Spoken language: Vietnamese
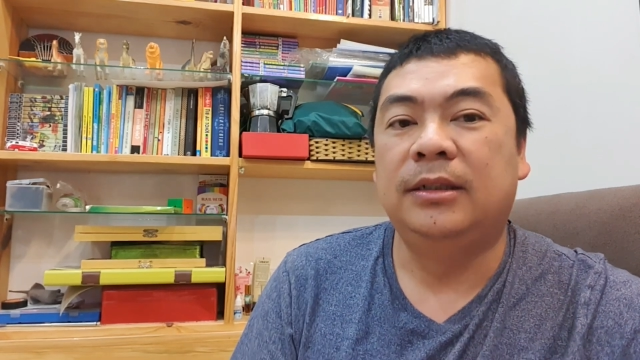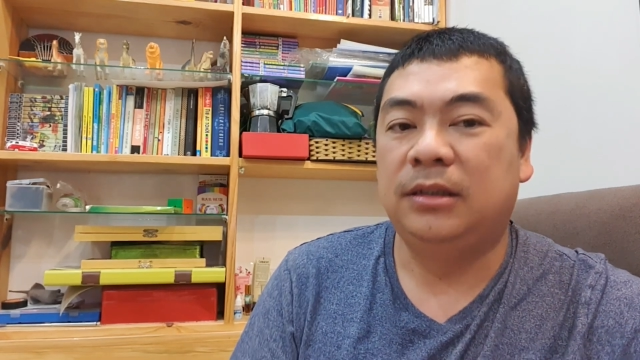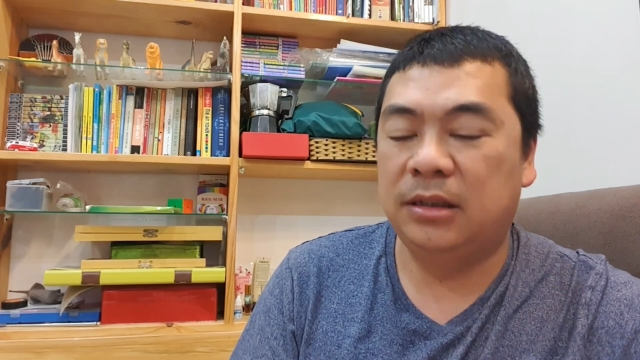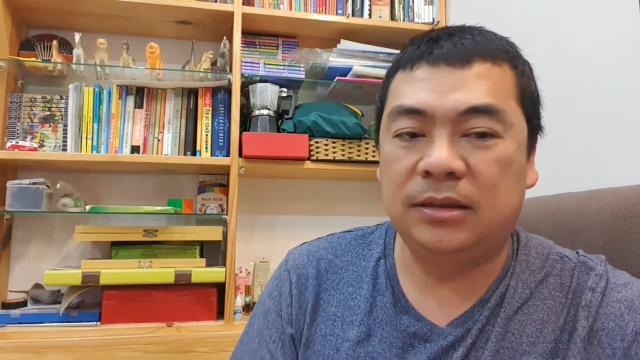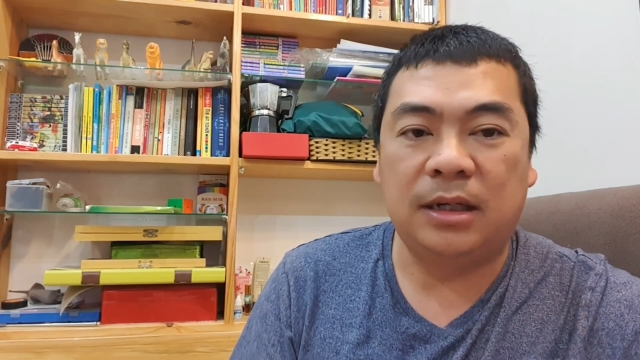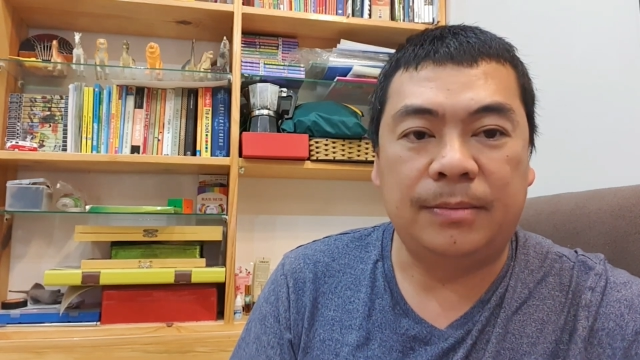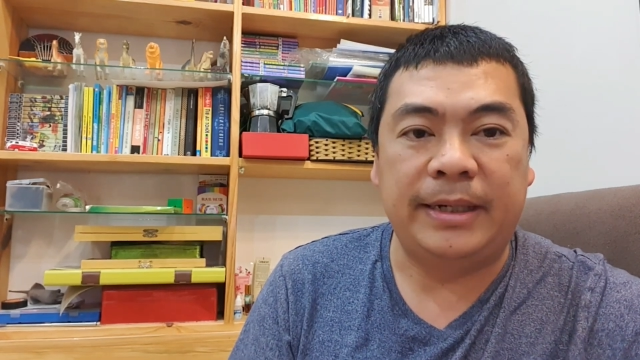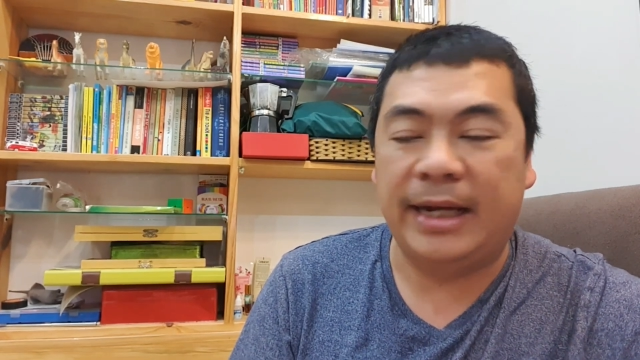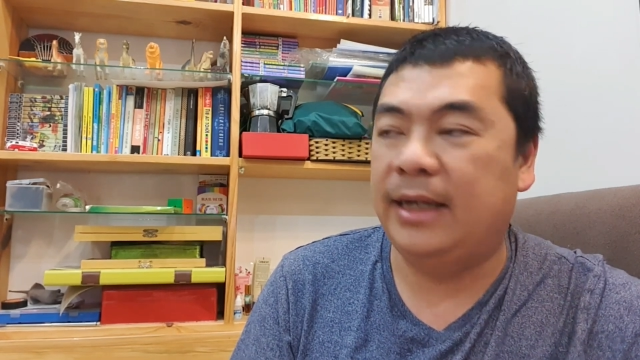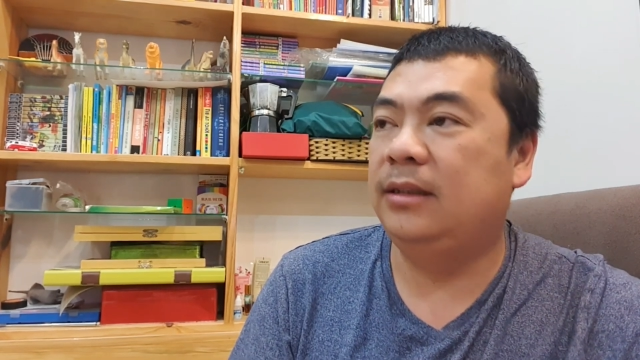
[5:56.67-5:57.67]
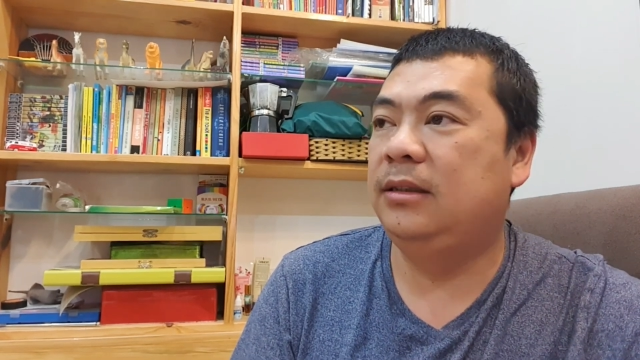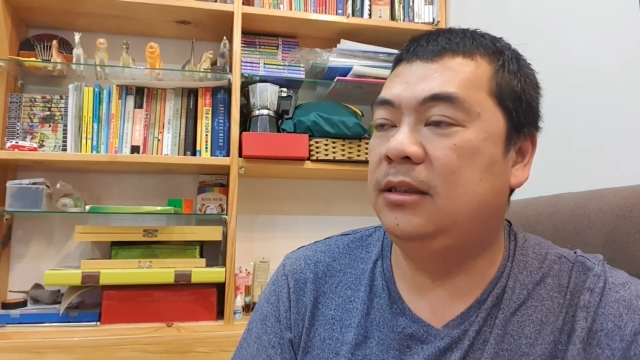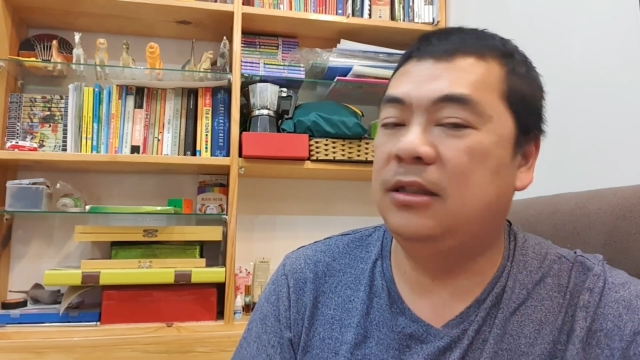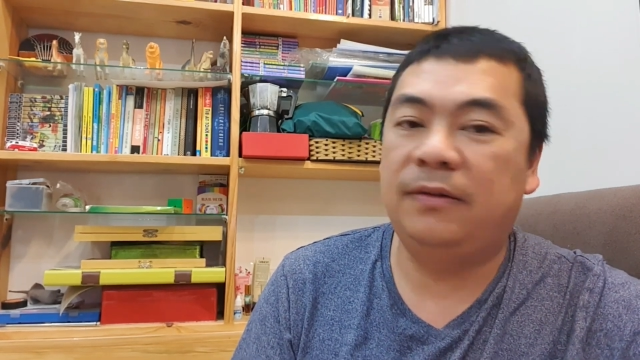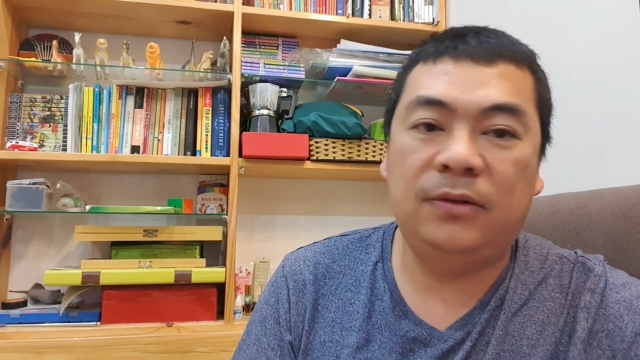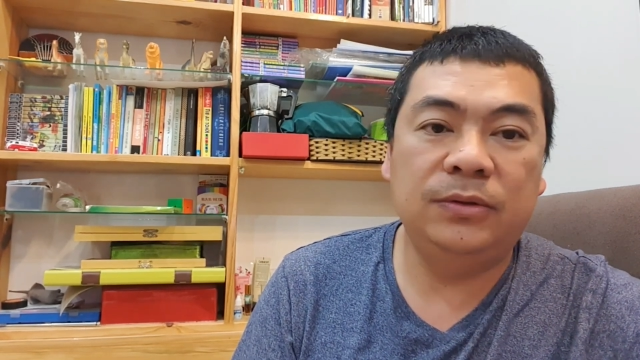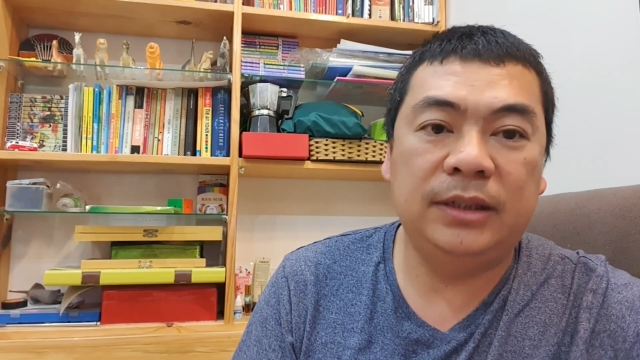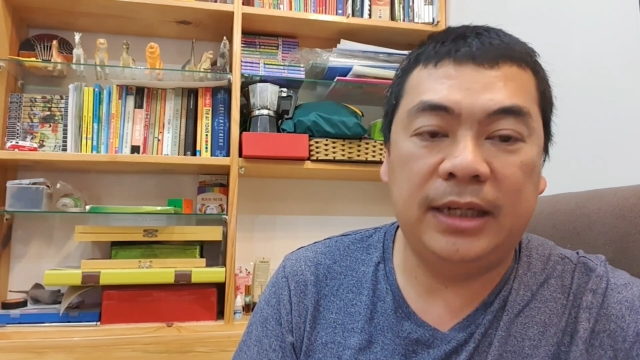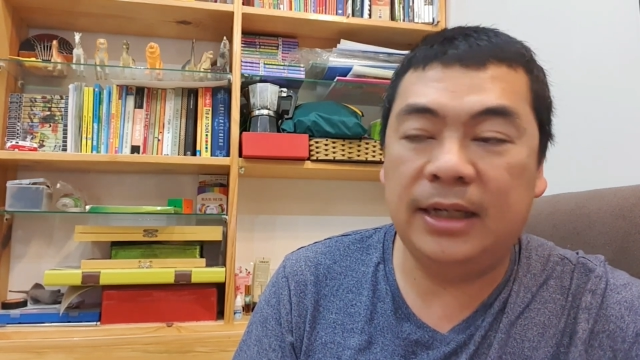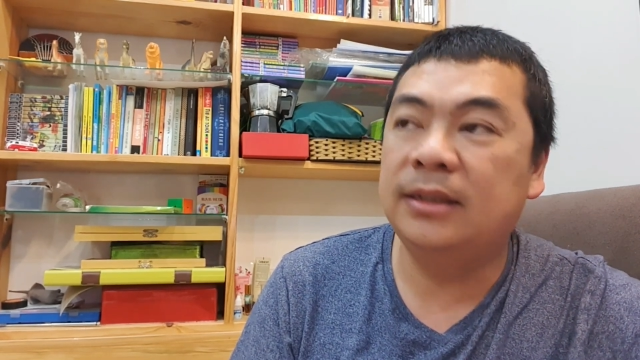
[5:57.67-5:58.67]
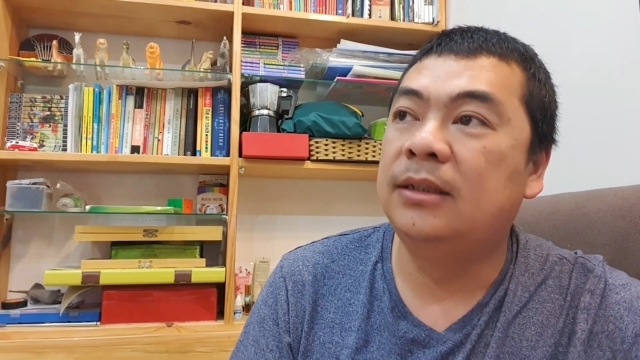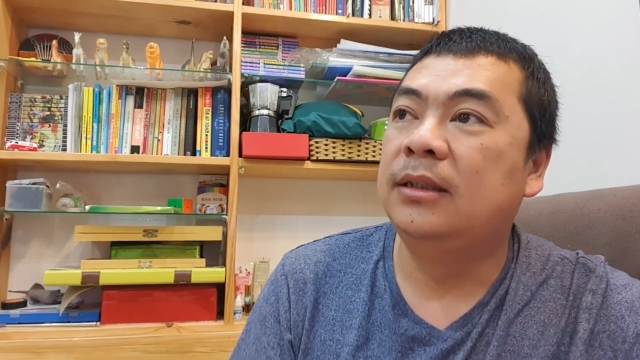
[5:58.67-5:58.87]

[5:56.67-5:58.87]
chưa từng bị hack, chưa có phốt gì hết,